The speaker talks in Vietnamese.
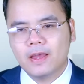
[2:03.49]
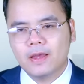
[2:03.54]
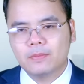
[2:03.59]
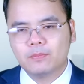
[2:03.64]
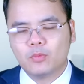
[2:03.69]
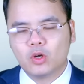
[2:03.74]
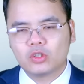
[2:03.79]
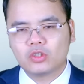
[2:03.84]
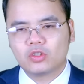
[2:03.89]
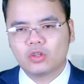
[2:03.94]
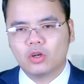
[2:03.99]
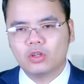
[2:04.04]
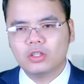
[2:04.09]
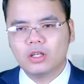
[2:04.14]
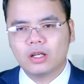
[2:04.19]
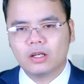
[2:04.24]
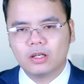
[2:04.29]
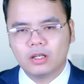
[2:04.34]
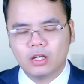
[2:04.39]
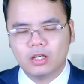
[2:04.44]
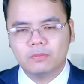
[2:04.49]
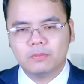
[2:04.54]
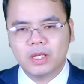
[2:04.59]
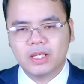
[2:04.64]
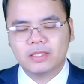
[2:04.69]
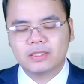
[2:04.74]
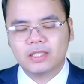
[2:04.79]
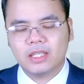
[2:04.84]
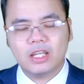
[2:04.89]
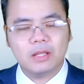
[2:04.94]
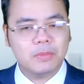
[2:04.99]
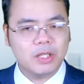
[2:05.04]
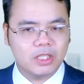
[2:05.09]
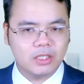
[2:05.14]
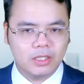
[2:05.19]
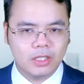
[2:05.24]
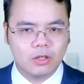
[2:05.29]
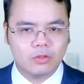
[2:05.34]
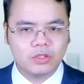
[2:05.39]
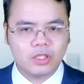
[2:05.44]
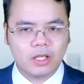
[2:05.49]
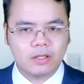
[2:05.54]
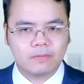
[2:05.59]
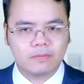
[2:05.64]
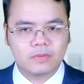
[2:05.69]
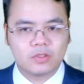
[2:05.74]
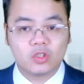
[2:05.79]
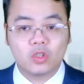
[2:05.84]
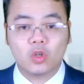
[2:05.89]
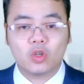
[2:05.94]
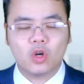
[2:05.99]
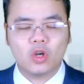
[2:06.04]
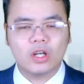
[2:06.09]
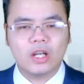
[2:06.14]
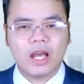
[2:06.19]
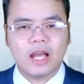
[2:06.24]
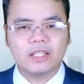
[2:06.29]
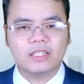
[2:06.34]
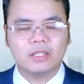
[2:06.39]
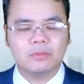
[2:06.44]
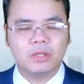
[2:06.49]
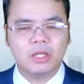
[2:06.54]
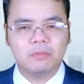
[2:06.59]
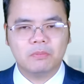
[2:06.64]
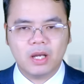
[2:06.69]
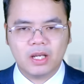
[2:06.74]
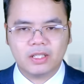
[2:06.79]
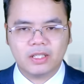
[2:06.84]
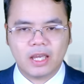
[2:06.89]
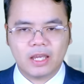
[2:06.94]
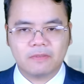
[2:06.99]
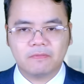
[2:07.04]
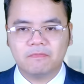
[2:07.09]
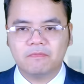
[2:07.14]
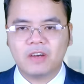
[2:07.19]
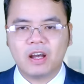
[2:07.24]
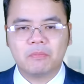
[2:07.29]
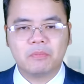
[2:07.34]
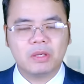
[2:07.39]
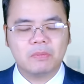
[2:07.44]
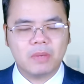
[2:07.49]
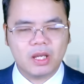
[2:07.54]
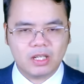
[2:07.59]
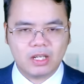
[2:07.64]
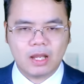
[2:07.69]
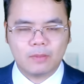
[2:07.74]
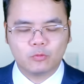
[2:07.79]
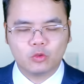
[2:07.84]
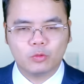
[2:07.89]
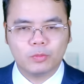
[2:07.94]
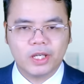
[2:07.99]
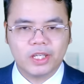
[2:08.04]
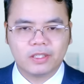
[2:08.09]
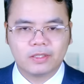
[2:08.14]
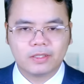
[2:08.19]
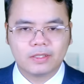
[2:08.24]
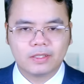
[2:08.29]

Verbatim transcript: Một số lượng lớn binh sĩ đã bị tiêu diệt, số còn lại thì bị mắc kẹt và bị bắt làm tù binh.